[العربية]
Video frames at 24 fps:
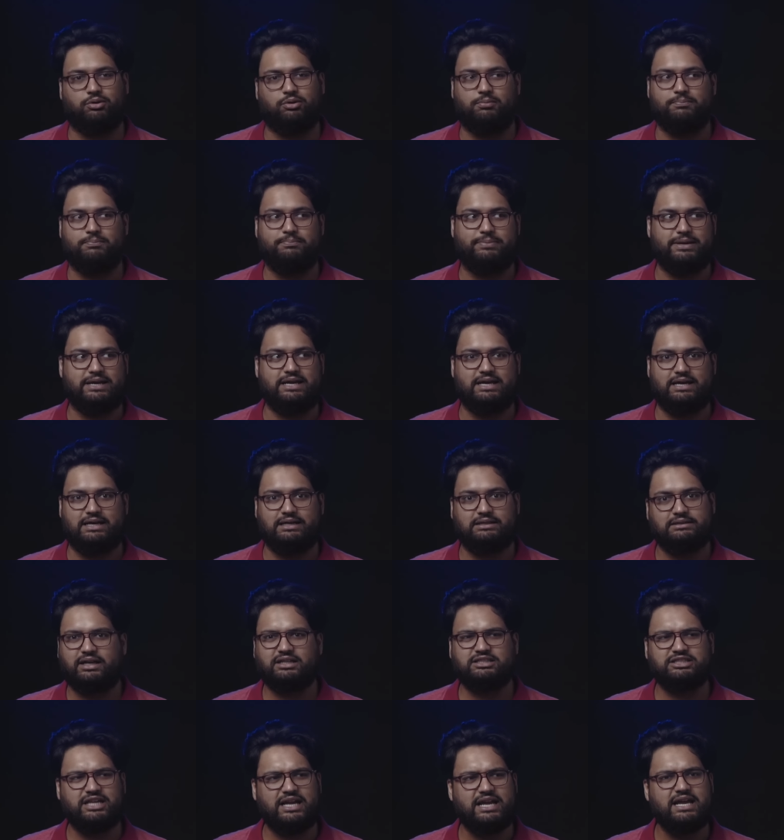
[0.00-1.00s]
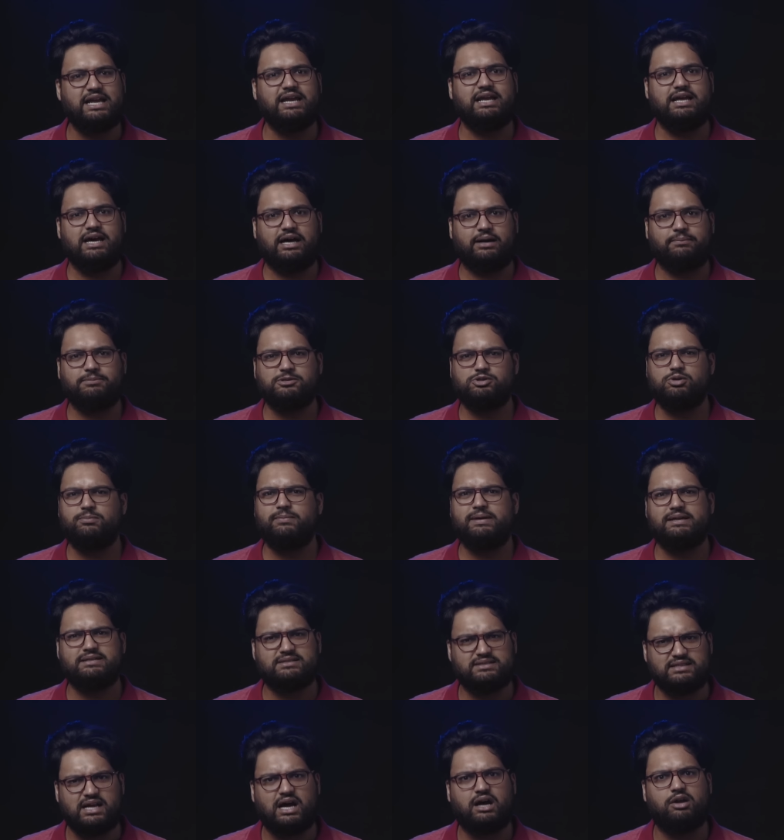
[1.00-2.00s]
اوروبيه ترى شيء يقهر بس هم
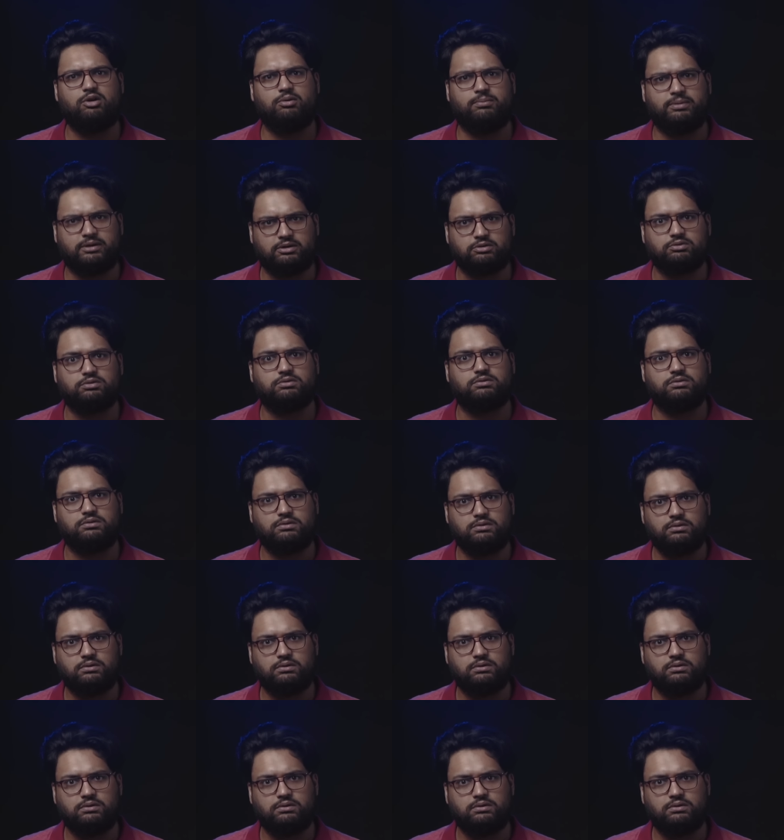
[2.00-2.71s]
يستاهلوا برضه